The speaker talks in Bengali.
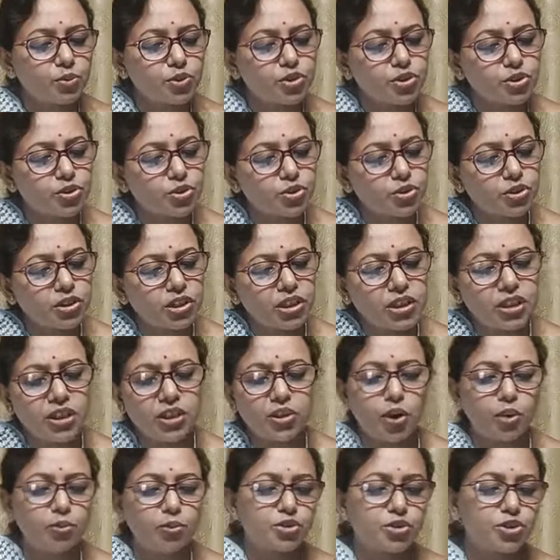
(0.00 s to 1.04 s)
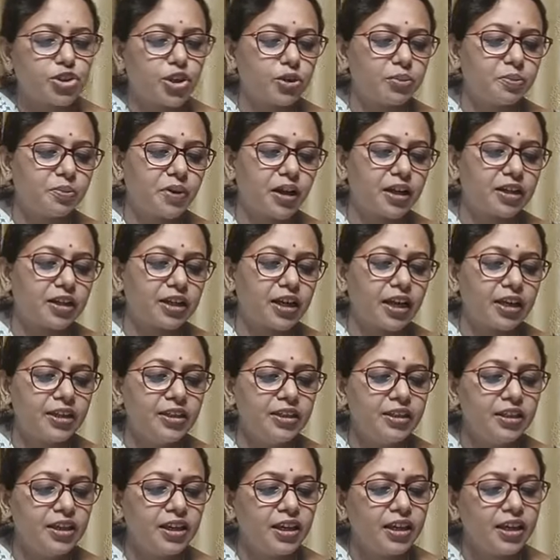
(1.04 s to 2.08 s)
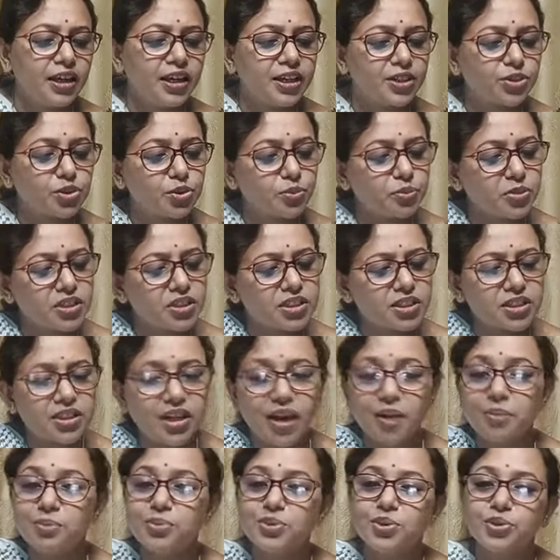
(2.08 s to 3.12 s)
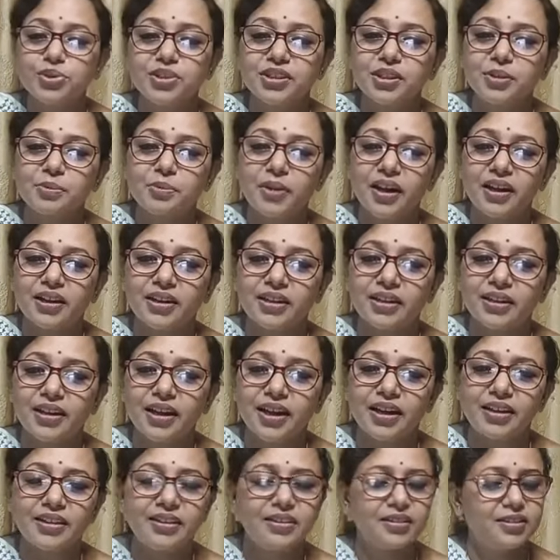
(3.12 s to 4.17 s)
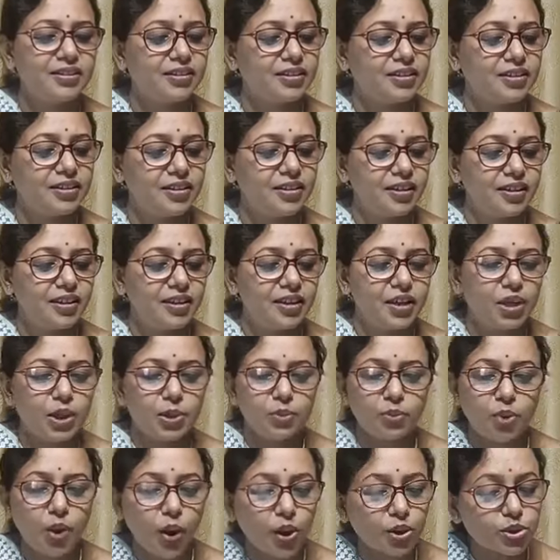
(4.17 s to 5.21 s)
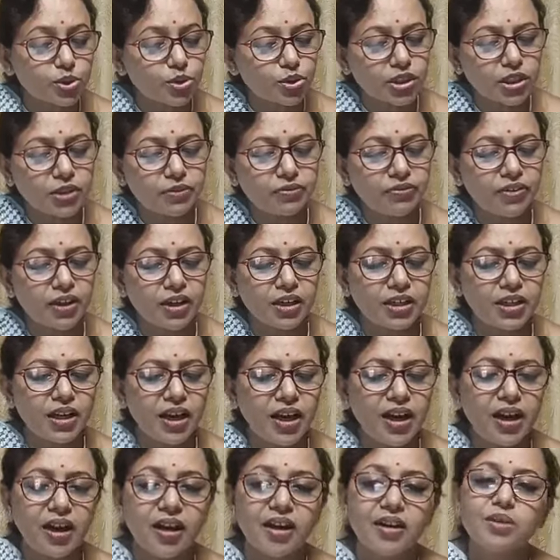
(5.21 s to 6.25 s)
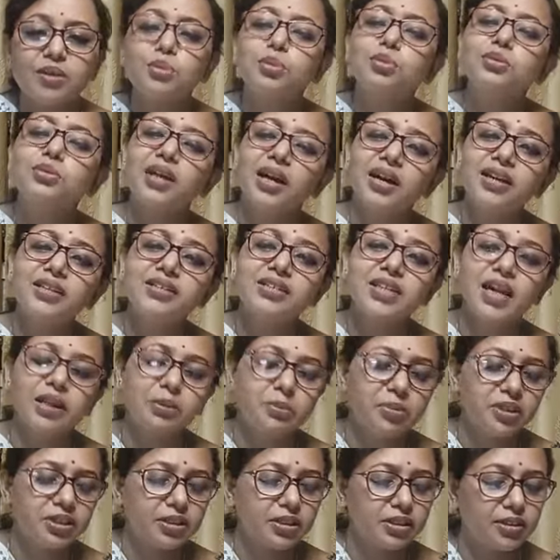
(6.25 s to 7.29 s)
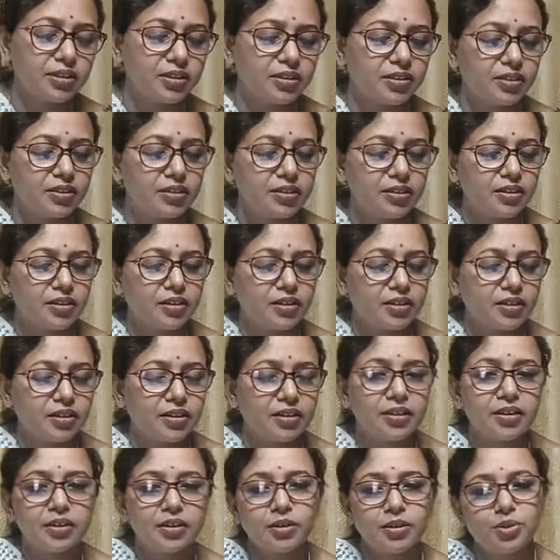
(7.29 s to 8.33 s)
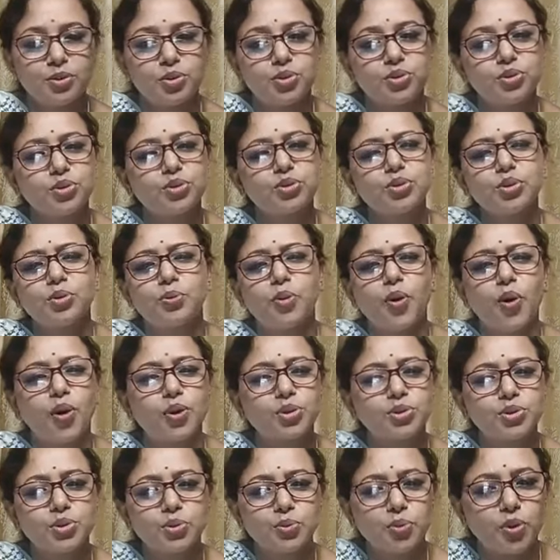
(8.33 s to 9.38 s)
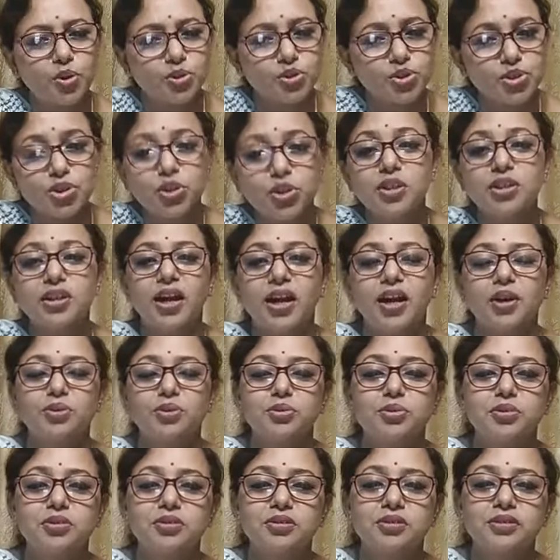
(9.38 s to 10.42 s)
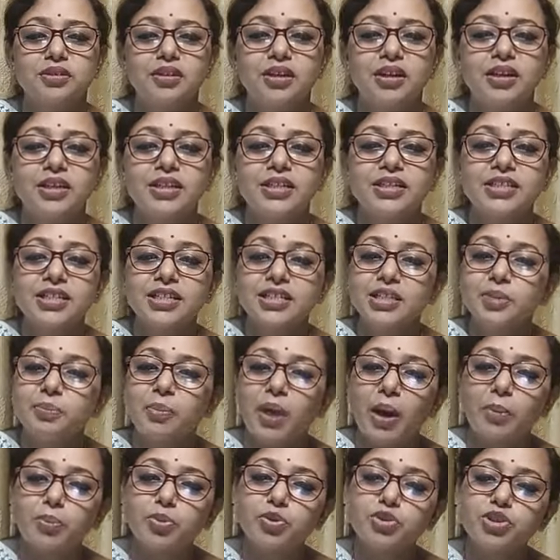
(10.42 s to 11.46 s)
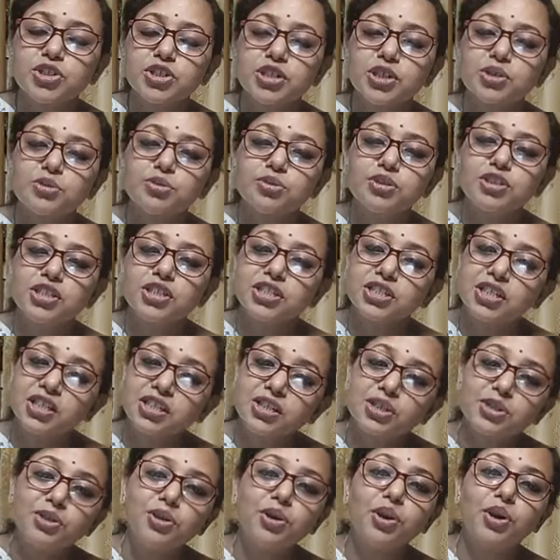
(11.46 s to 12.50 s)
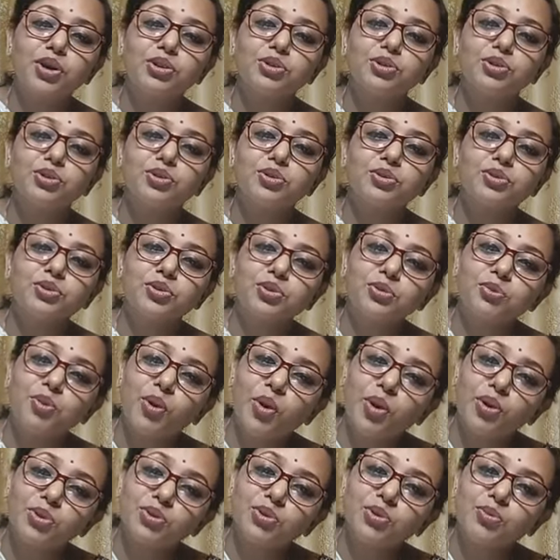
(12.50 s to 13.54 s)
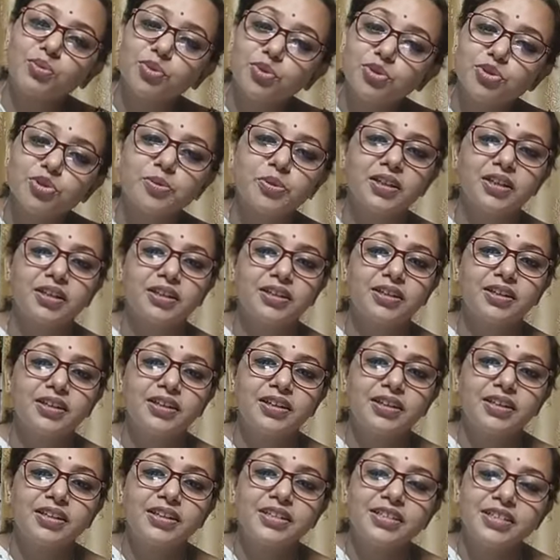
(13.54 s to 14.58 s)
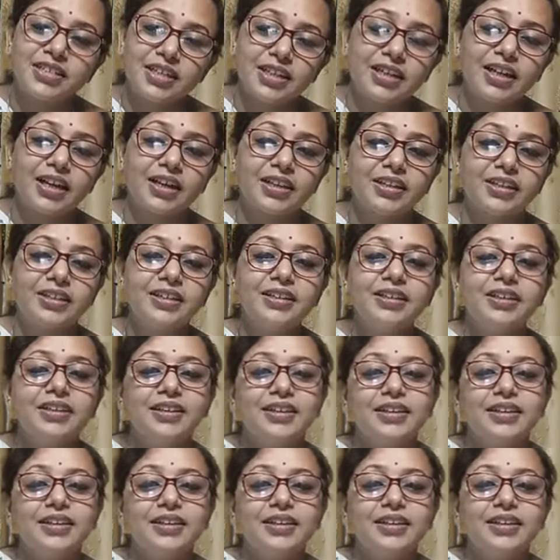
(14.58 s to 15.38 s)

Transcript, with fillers: সমস্ত দিন অবসর পান নাই একটু বিশ্রাম করিতে পারেন নাই ভক্তদের ফেলিয়া কোথায় যাইবেন অত্যন্ত ভক্ত বৎসল ঠাকুর সে যে পাপসটি খুঁজছে সেটিও হয়তো কোনো ভক্ত বসবে সেখানে